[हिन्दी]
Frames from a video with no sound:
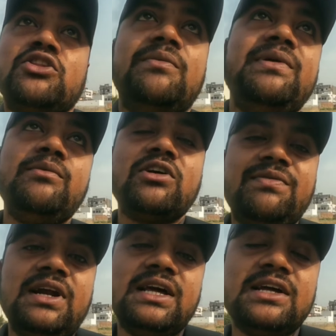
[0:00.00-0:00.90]
तो अभी हम लोग का
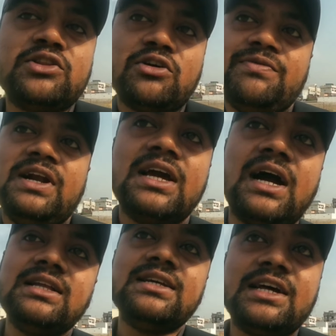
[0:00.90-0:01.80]
फील्ड है तो फील्ड
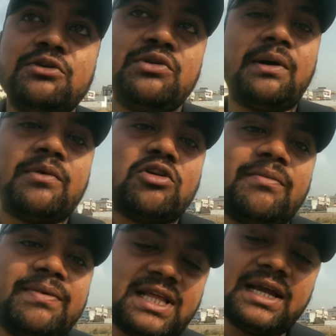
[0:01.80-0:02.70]
कहाँ जाना है वो हम
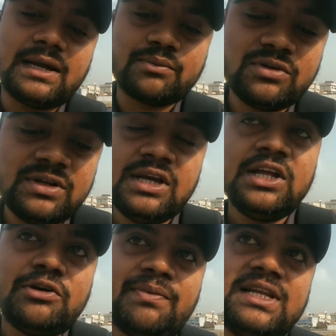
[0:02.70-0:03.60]
लोग बताएंगे आपको
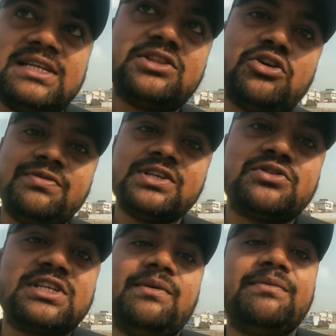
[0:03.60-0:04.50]
तो पहले चलते ऑफिस
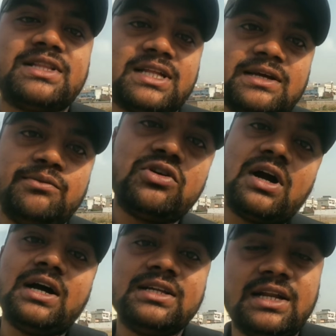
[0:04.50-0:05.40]
उसके बाद बताते हैं हम लोग
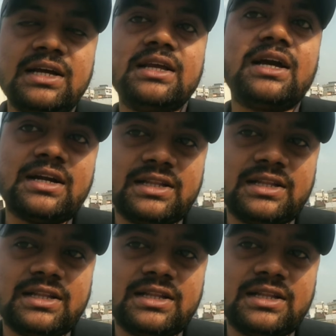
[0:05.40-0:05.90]
कहाँ जाना है क्या